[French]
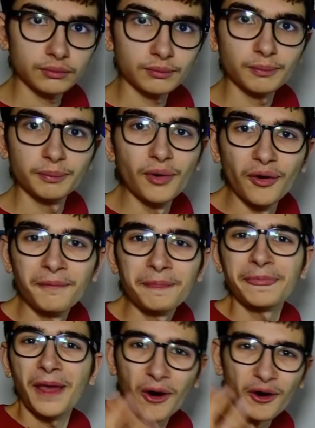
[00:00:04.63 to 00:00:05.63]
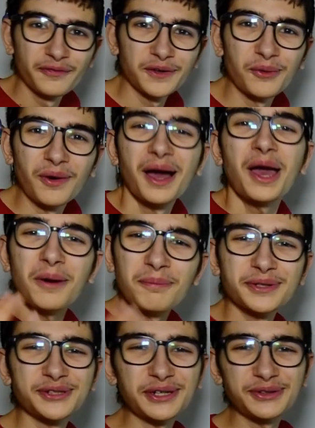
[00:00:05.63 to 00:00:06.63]
Bon, on fait quoi
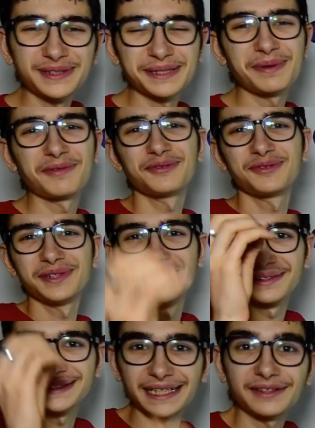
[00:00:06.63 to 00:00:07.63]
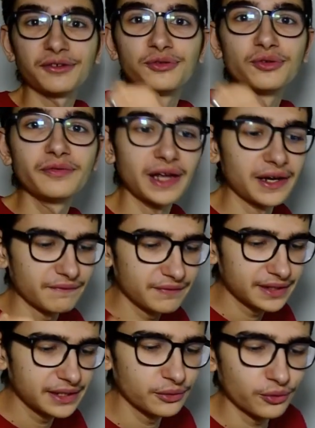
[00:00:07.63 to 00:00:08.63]
Bonjour à tous et bienvenue dans cette nouvelle
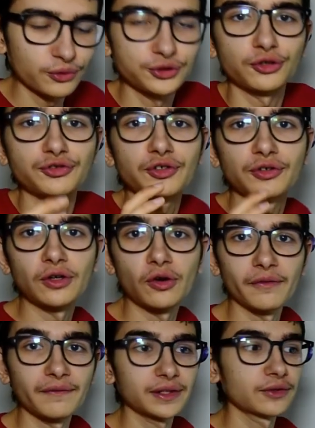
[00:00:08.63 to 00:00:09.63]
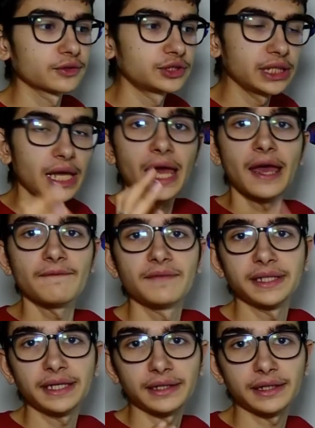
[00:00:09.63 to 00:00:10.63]
vidéo. Aujourd'hui, on est le vendredi
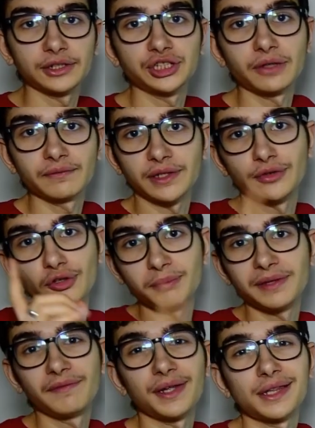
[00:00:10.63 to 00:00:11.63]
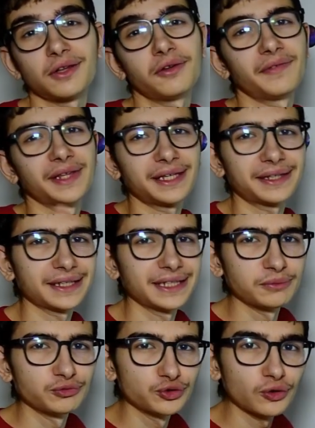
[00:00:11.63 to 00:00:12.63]
24 janvier 2020, c'est le
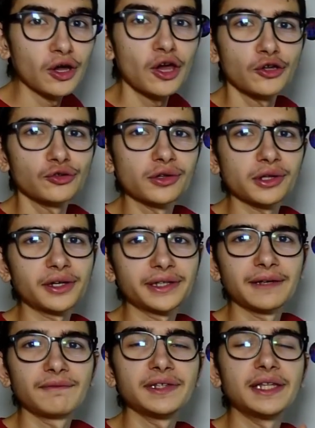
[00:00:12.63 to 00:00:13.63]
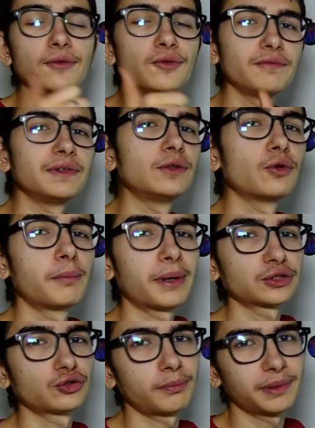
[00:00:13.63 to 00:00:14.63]
24e jour de ce grand défi des vidéo par
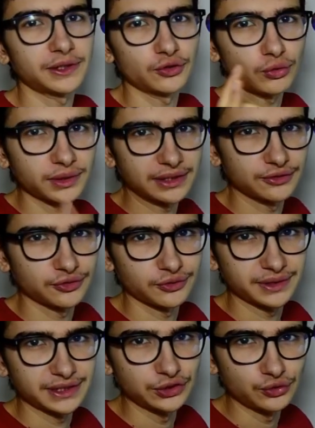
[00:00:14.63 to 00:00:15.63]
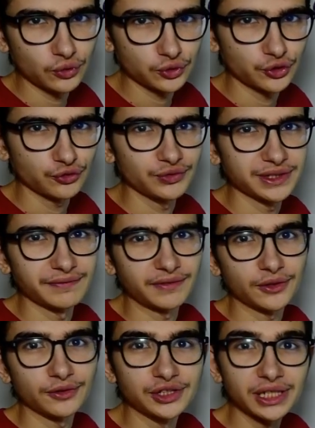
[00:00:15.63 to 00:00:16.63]
jour pendant 366 jours. Aujourd'hui, c'est
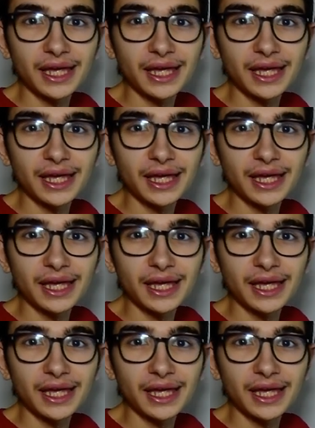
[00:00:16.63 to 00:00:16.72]
vendredi